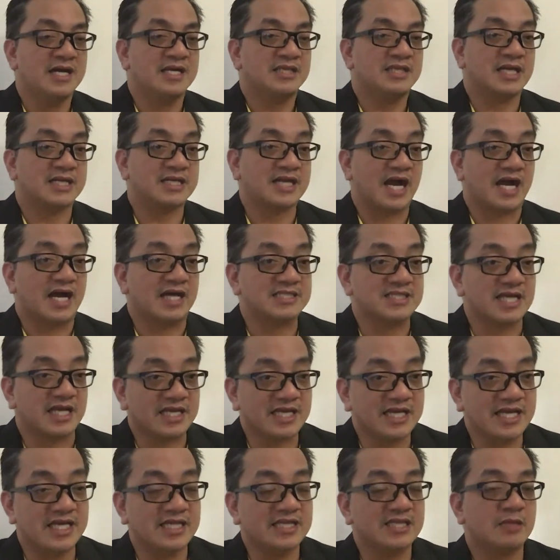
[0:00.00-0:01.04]

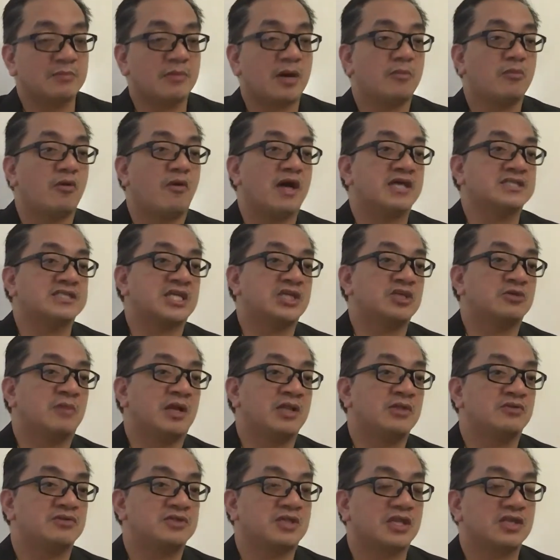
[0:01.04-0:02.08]
nagkakasakit, nababawasan yung
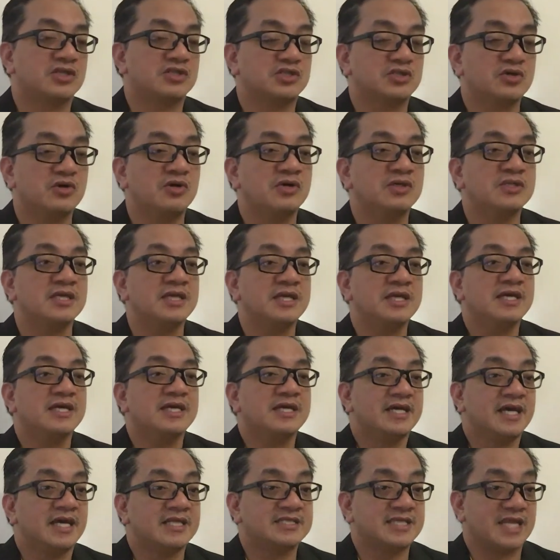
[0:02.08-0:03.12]
malnutrisyon,
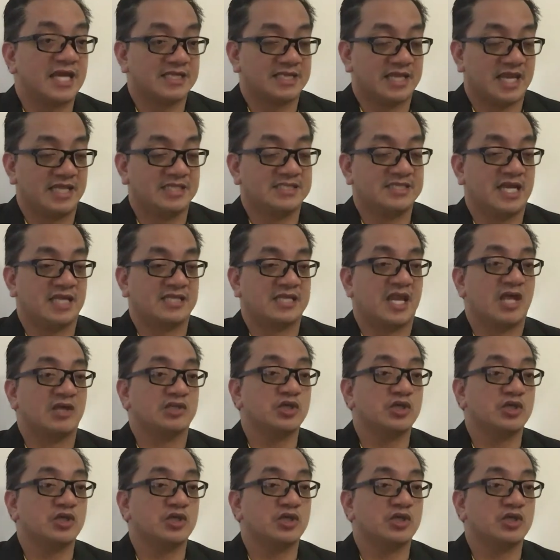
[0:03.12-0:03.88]
etc., etc.